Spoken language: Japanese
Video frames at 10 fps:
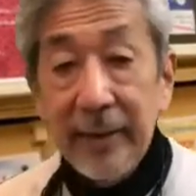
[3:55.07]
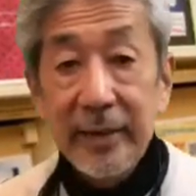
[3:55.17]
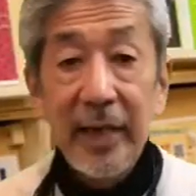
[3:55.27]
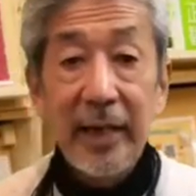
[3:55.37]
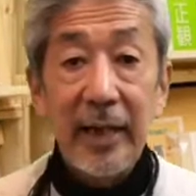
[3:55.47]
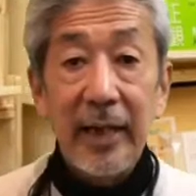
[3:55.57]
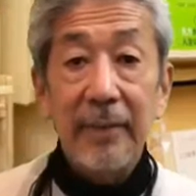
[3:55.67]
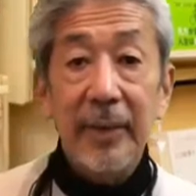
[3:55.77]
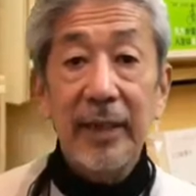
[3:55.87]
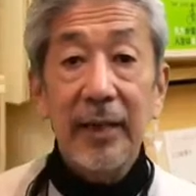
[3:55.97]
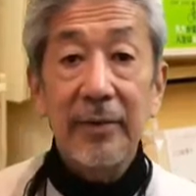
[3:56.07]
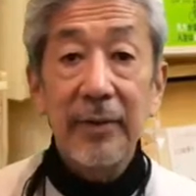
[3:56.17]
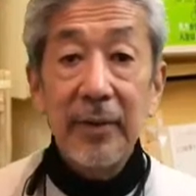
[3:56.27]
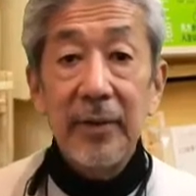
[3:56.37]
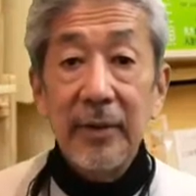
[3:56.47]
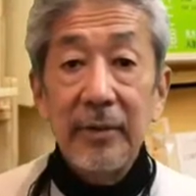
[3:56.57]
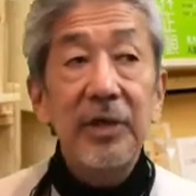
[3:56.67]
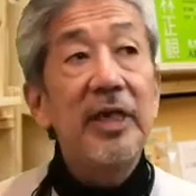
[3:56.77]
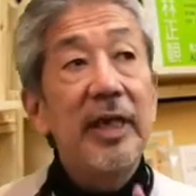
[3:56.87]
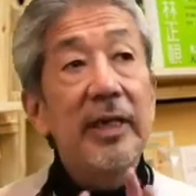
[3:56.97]
是非またあのう
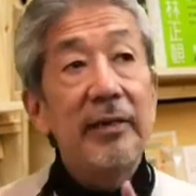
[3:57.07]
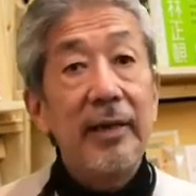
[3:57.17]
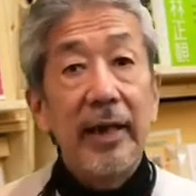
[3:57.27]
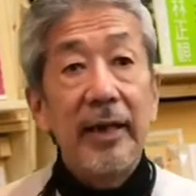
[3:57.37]
ちでですね